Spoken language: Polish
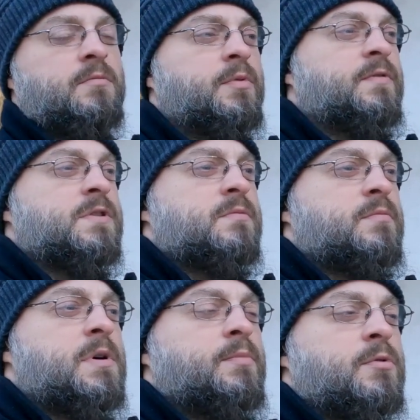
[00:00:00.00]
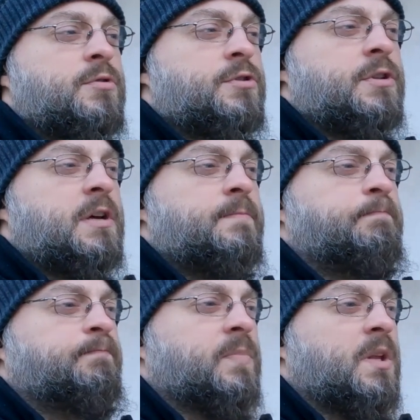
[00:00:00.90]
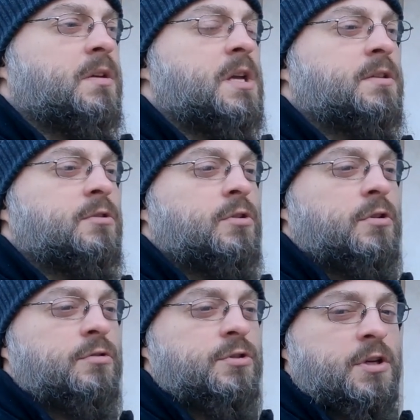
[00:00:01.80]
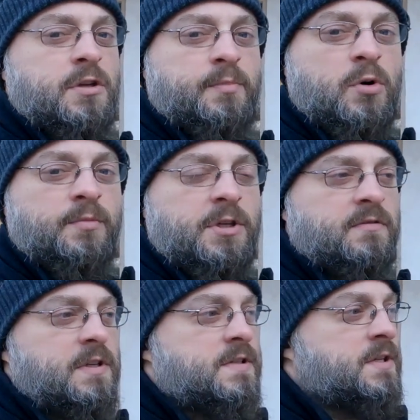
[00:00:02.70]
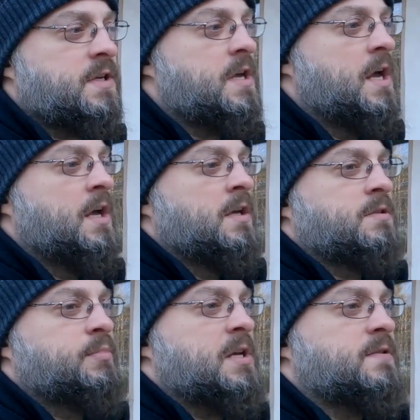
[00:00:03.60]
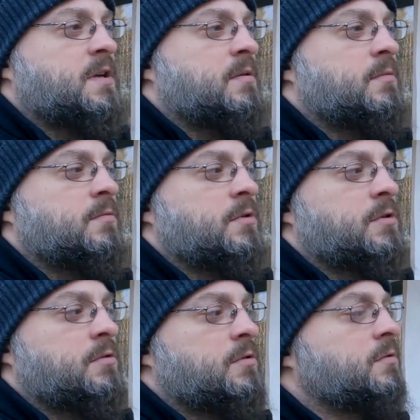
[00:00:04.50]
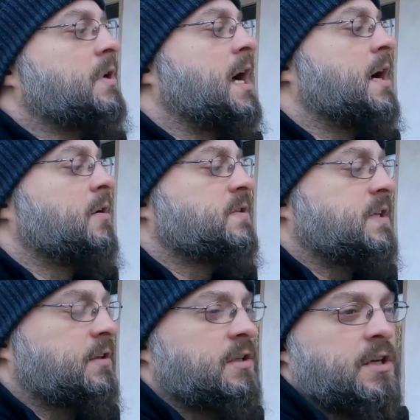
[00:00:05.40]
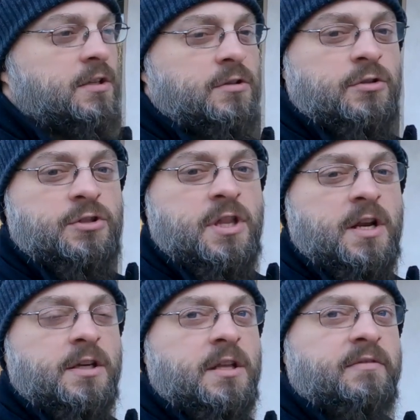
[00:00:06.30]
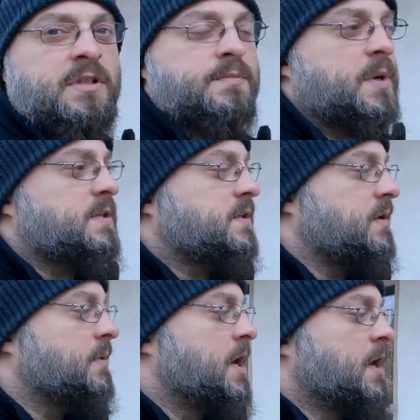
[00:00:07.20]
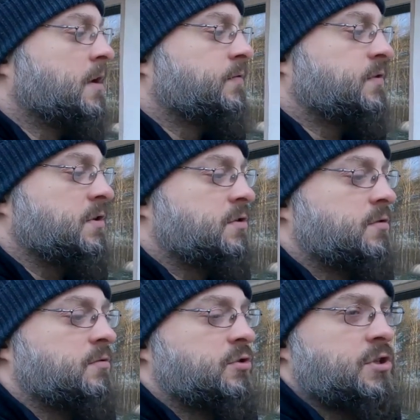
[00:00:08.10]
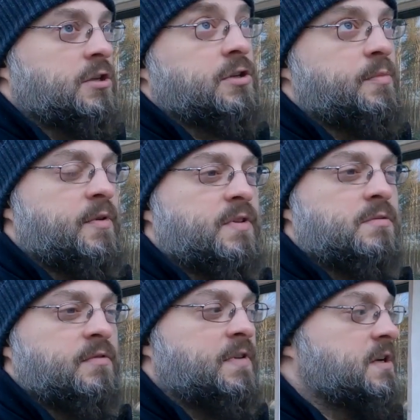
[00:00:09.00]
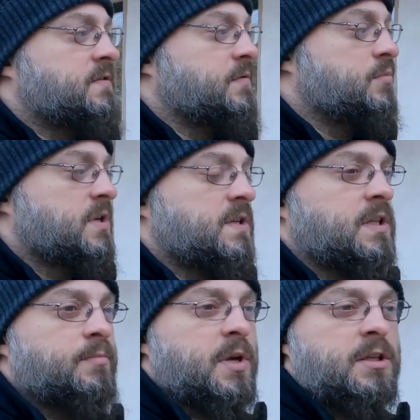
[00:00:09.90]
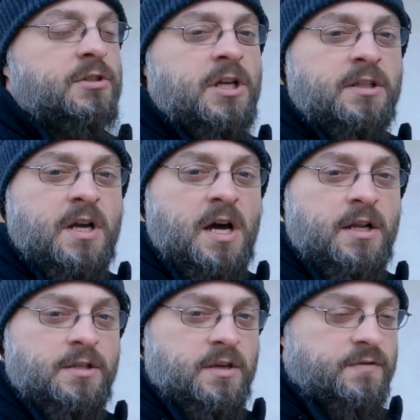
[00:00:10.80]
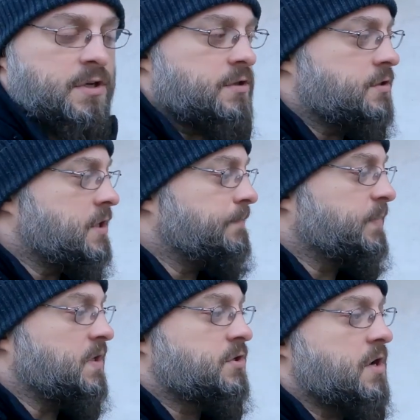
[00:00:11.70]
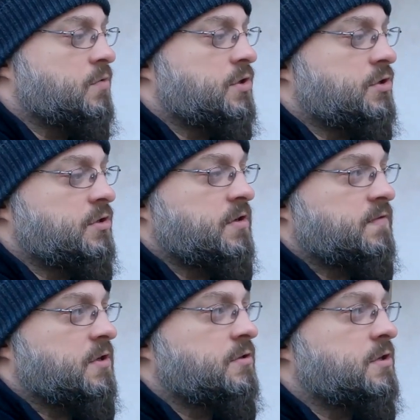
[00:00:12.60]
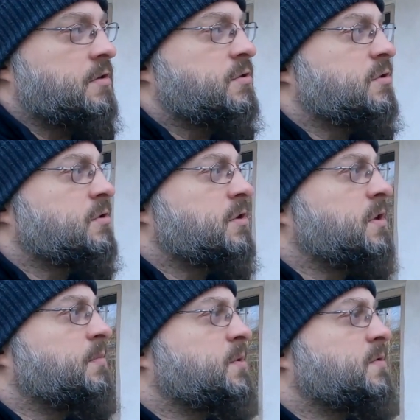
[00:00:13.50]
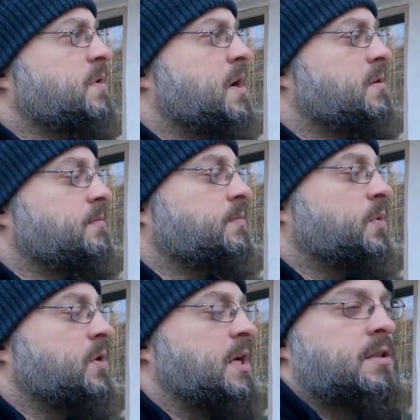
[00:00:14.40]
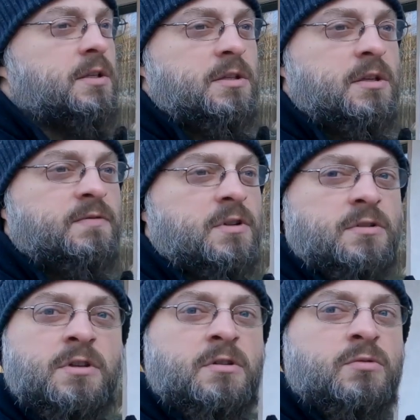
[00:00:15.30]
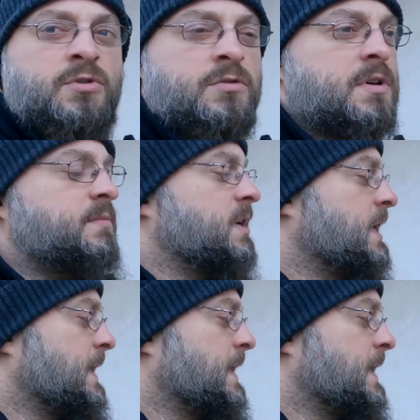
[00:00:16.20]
y, powiedzmy była położona 1 mm, do 3,5 mniej więcej z piaskiem, y, a ostatnia 1 do 4 nawet z piaskiem. W tej trzeciej powiedzmy warstwy była zatapiana siatka, ale nie wszędzie i żałuję, że nie wszędzie, że się jednak posłuchałem porady i nie wszędzie jej użyłem.